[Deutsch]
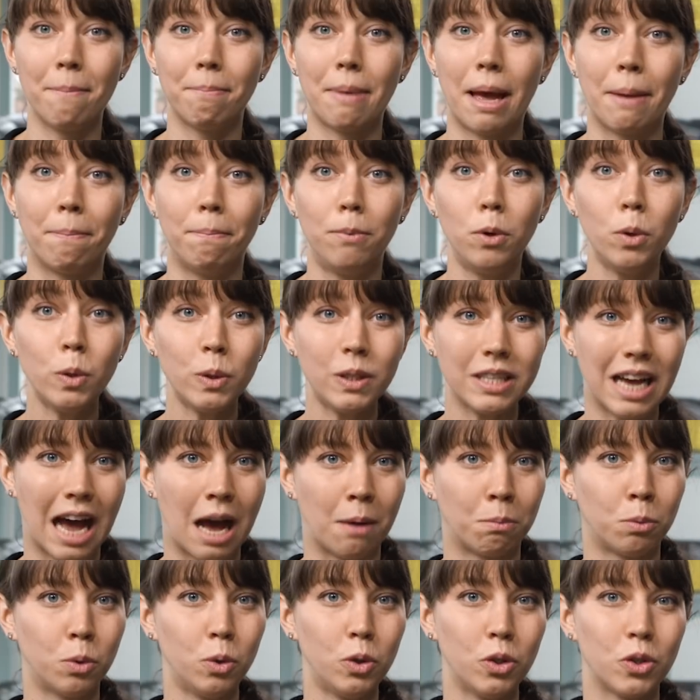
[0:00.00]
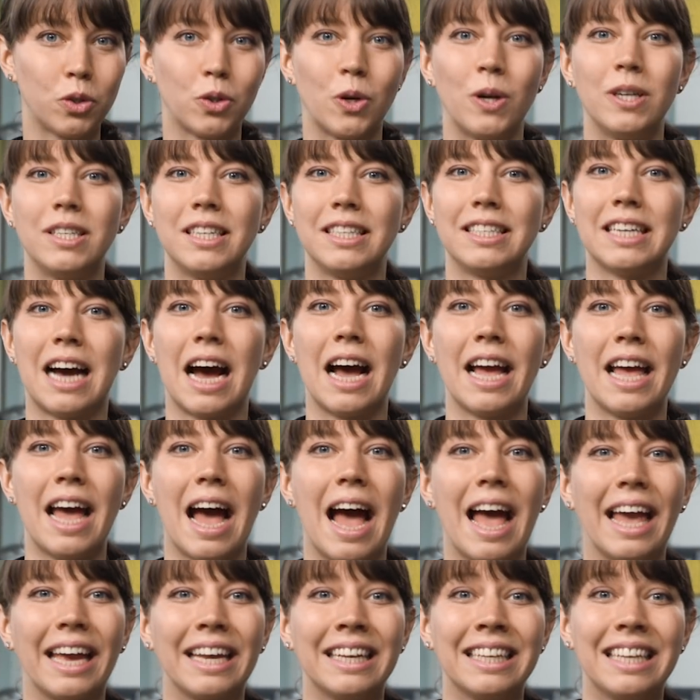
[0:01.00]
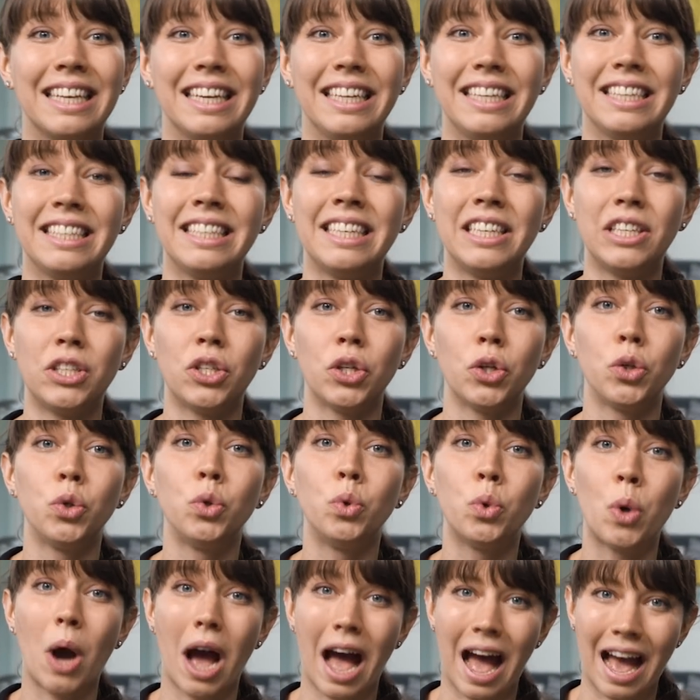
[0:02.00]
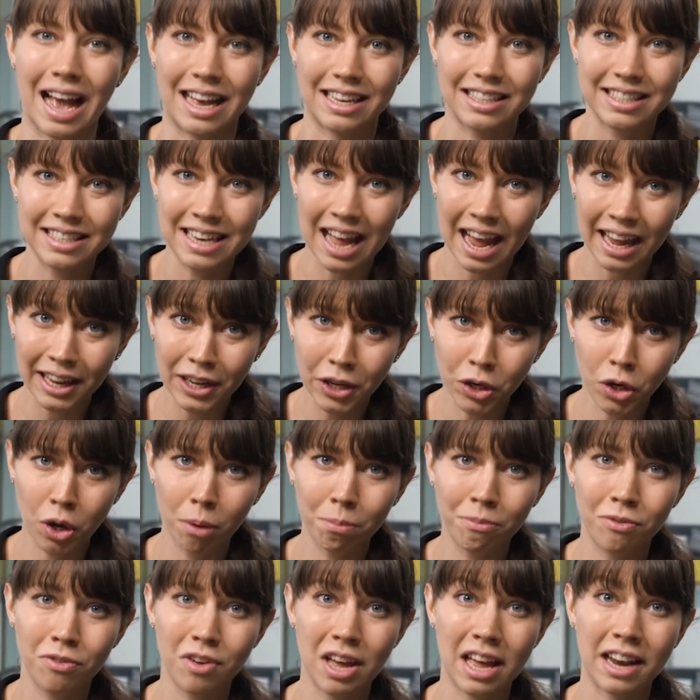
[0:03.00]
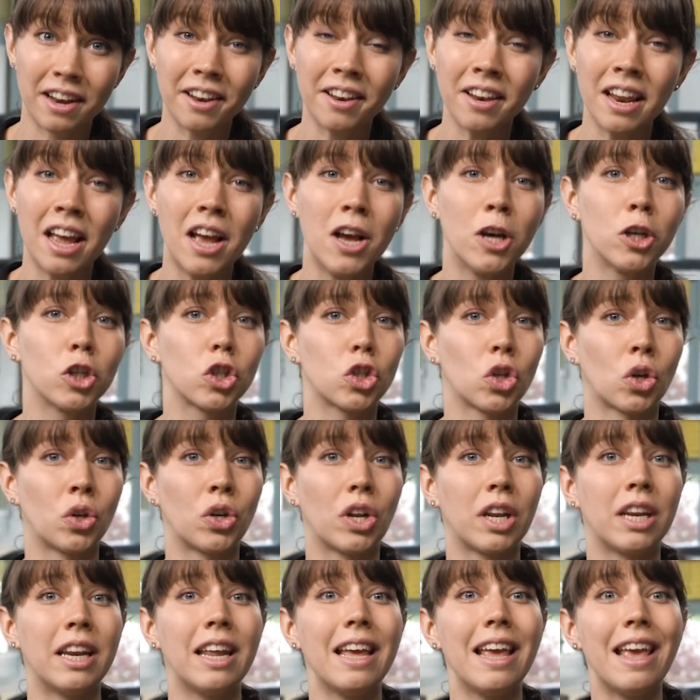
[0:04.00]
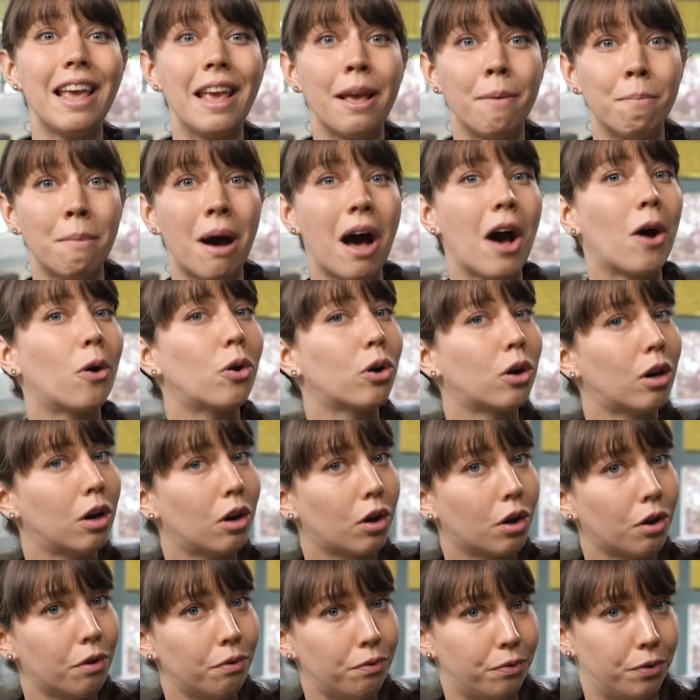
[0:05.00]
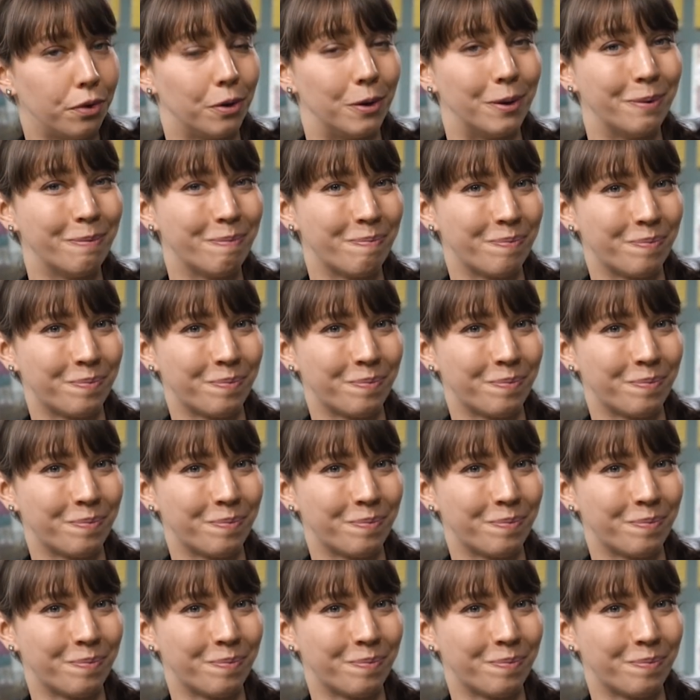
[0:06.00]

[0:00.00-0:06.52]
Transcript: Bei Blutarmut sollte daher eigentlich nicht nur Eisen eingenommen werden, sondern immer auch Chlorophyll.